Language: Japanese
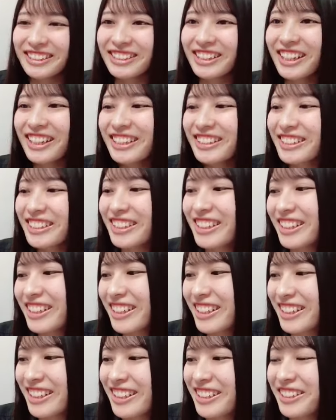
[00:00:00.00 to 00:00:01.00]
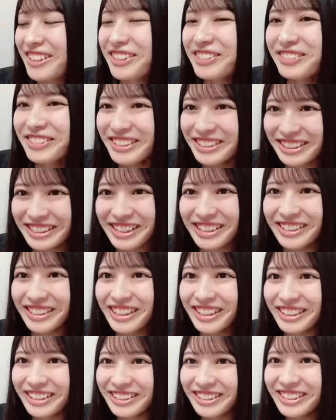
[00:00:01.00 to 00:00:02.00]
辛いんじゃないかなって思っちゃう
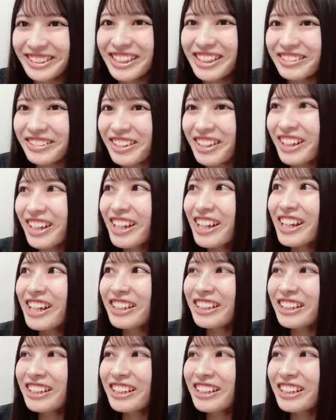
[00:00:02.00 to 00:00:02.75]
なんかうちらは